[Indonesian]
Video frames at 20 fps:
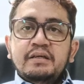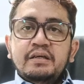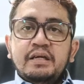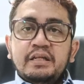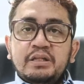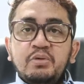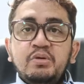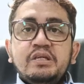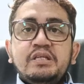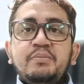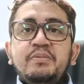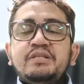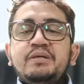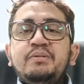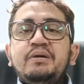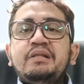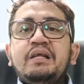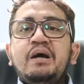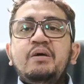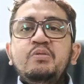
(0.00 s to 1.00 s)
kita udah
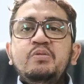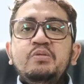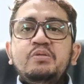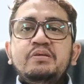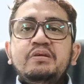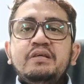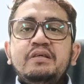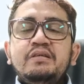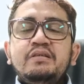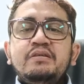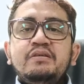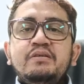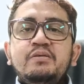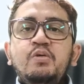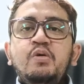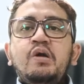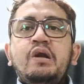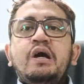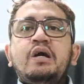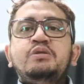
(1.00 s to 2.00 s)
sama-sama tahu ya.
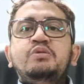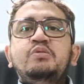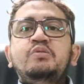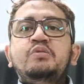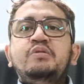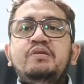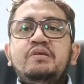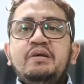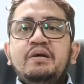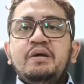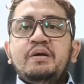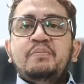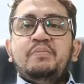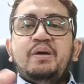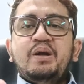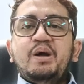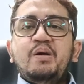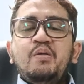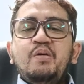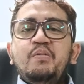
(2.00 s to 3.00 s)
Wah, langsung
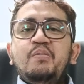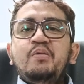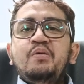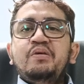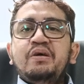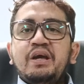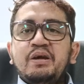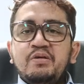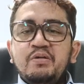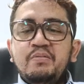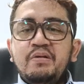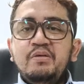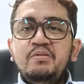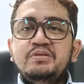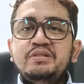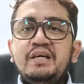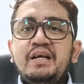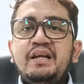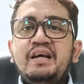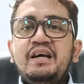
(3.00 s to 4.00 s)
pada ngomong Eko eh,
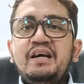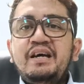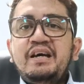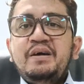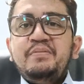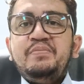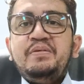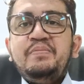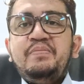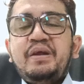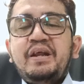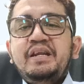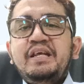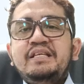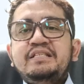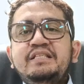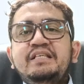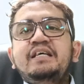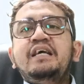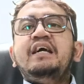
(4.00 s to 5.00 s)
Maung salah apa prediksi.